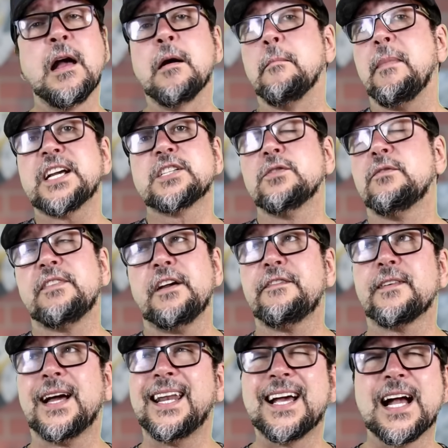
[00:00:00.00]
mas não vai
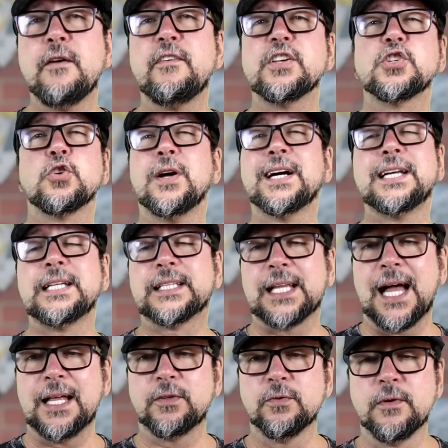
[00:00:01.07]
ficar legal, vai soar
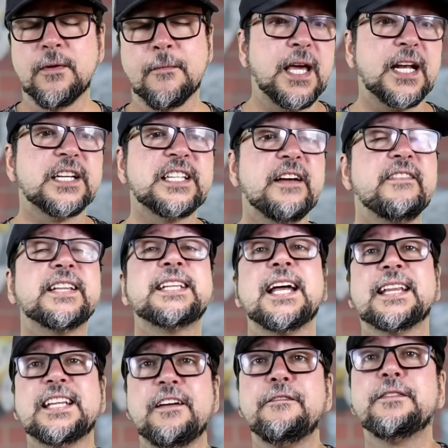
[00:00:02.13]
gritado. E elas devem ter
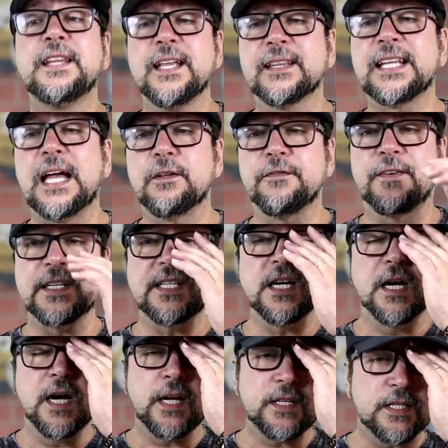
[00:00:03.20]
até tentado
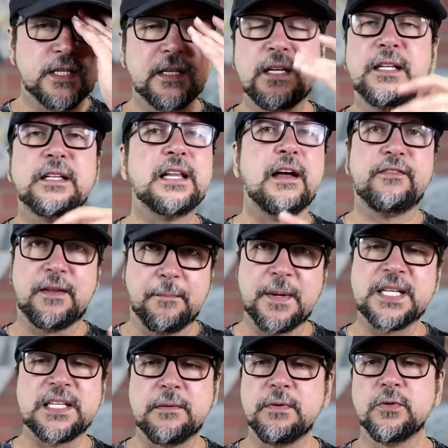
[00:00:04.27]
fazer antes e deve ter
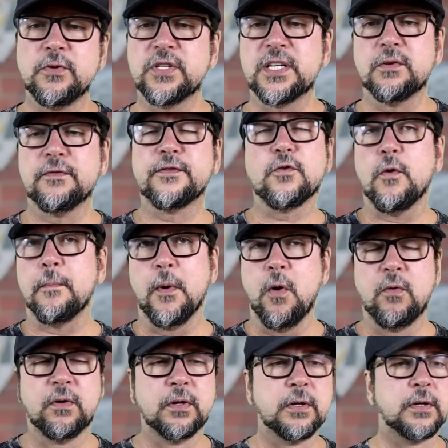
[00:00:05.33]
percebido isso que não ficou
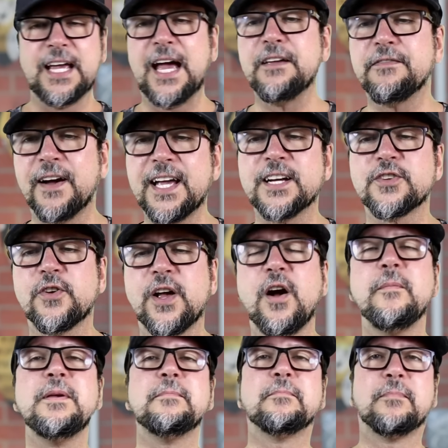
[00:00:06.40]
bom. E aí vai a
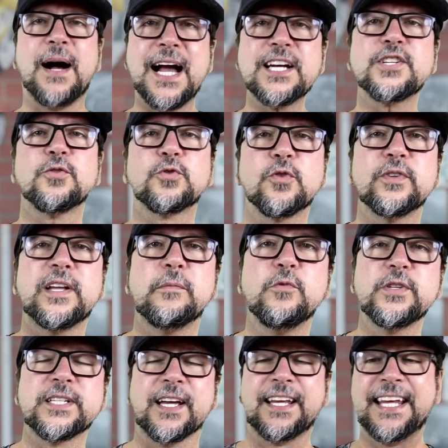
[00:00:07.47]
Joel me baixa o tom da
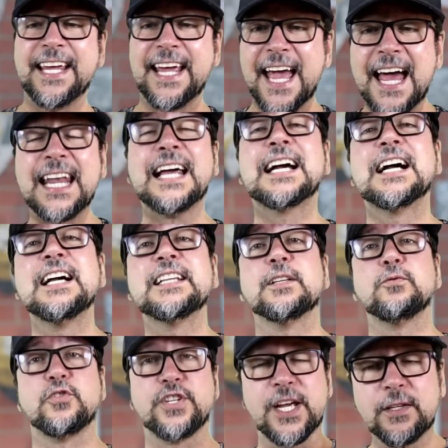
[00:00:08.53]
música que ela canta
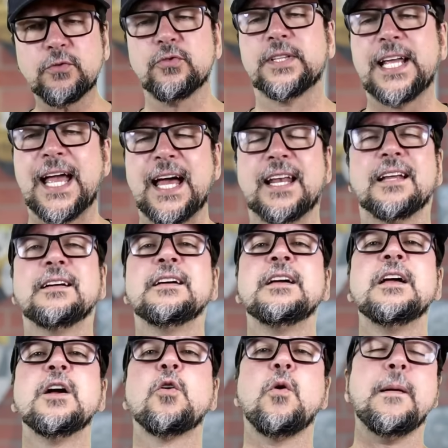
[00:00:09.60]
do jeito dela,
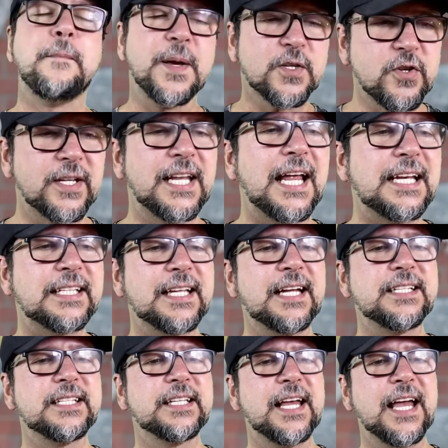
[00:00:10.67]
com a
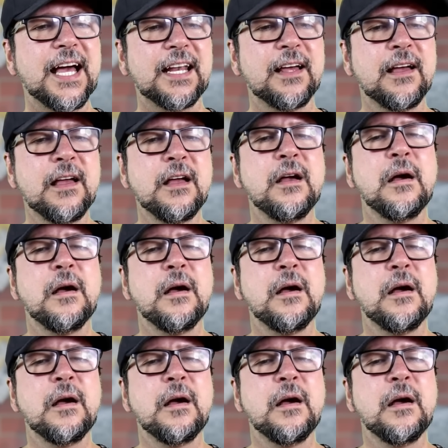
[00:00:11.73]
personalidade dela,